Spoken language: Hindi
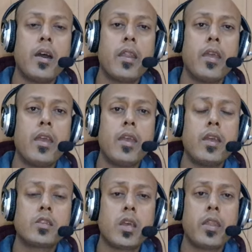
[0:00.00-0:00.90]
आ रहे हैं
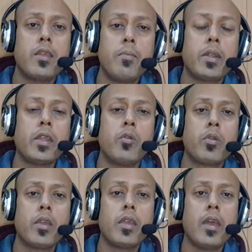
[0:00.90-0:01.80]
या क्षारिय मिट्टी हो
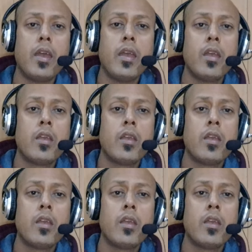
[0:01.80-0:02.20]
रही है